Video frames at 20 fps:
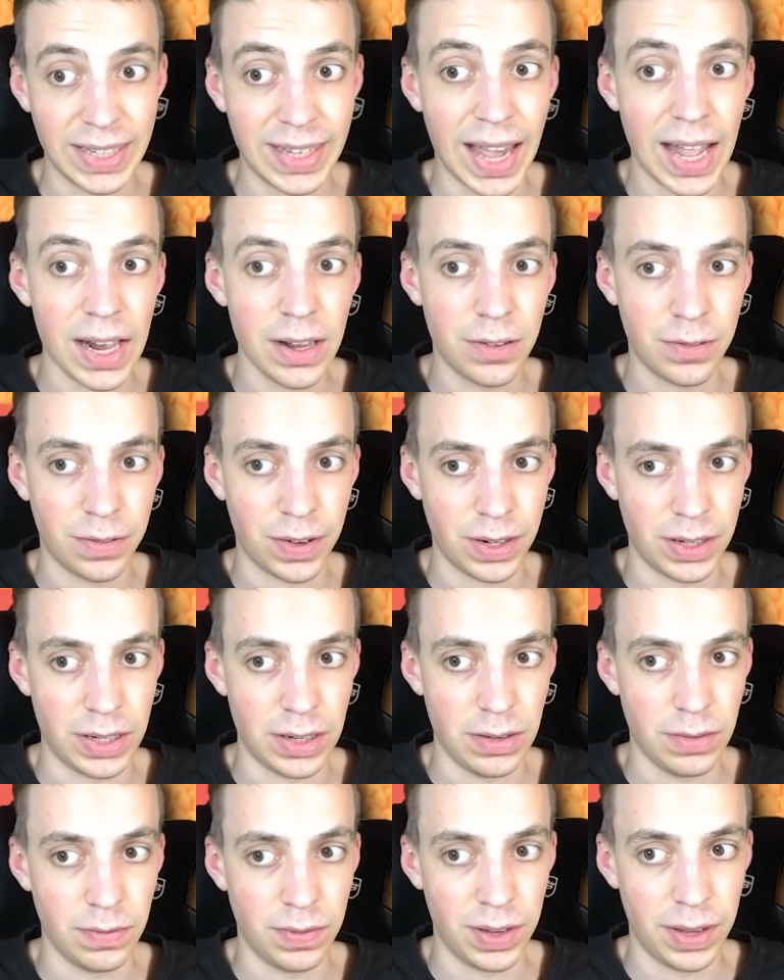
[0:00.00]
Geld
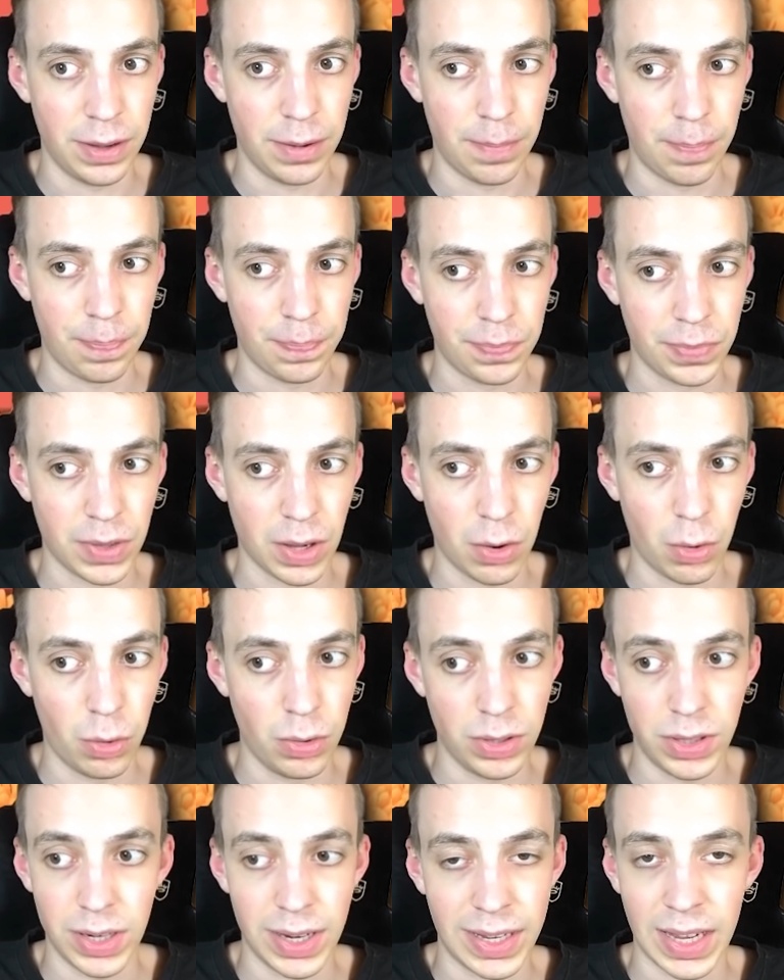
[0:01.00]
verdienen will.
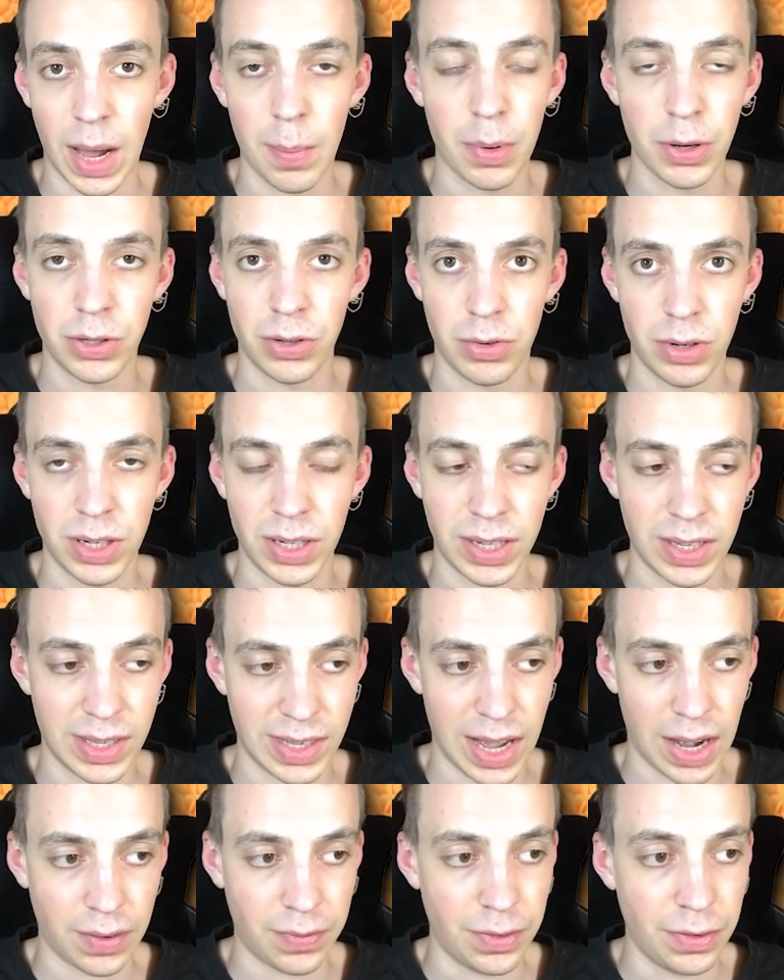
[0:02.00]
Und ich habe euch noch nicht
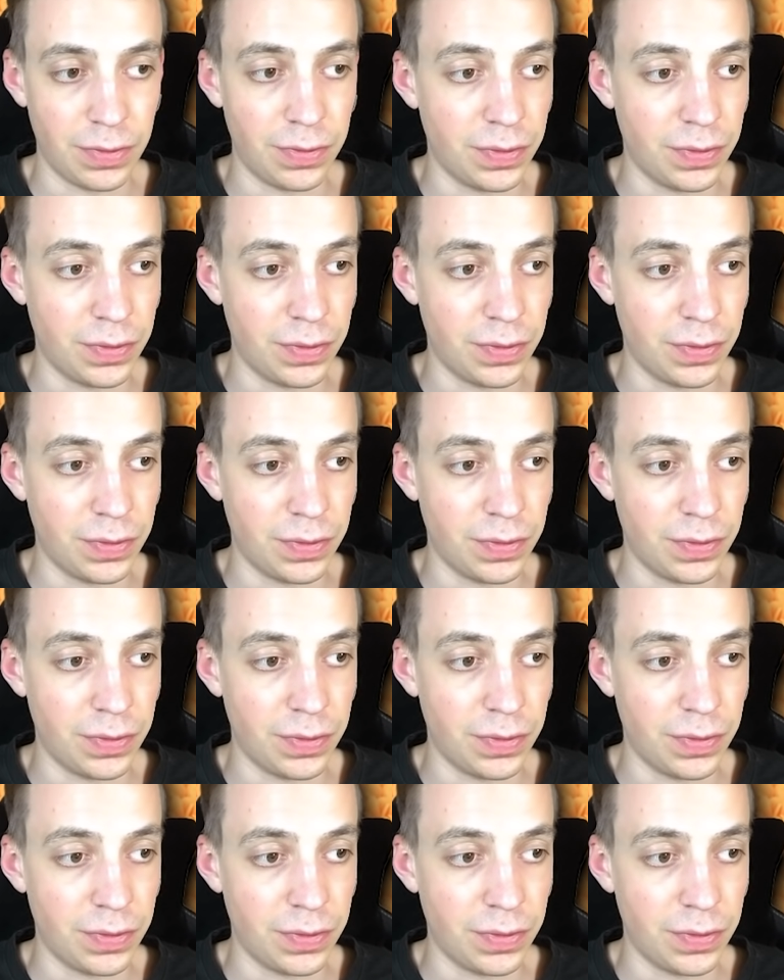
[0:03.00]
gesagt, wie